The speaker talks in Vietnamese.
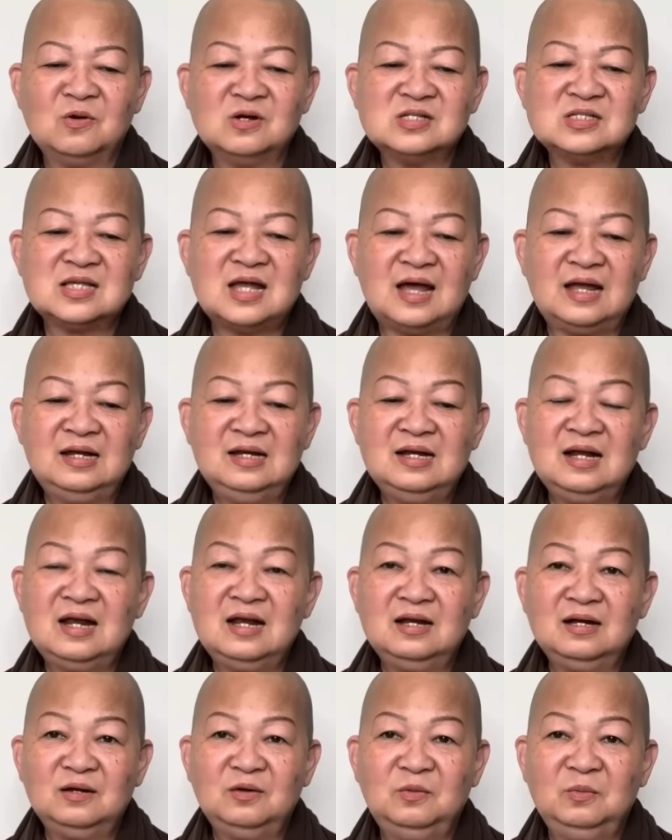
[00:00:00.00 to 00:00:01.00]
có xảy
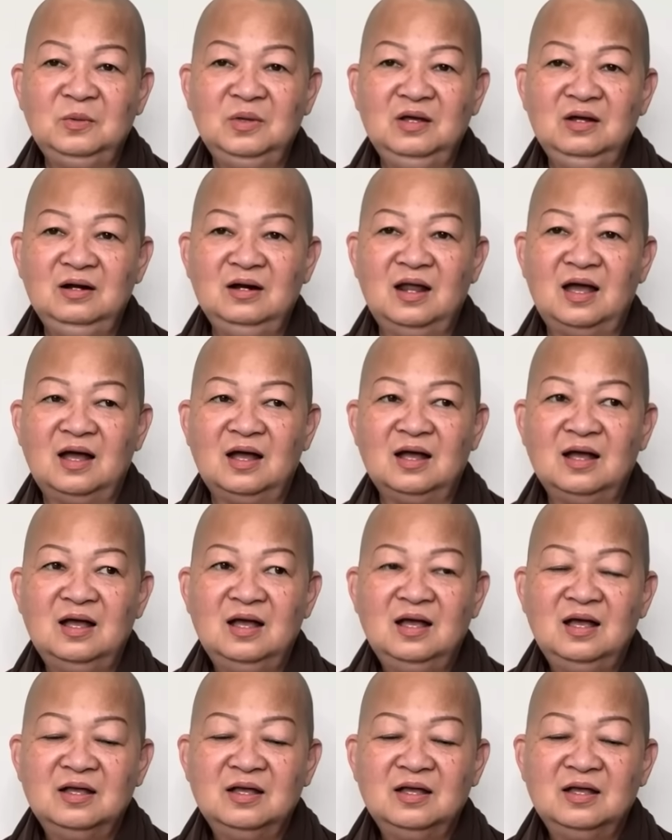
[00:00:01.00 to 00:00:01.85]
ra cũng như là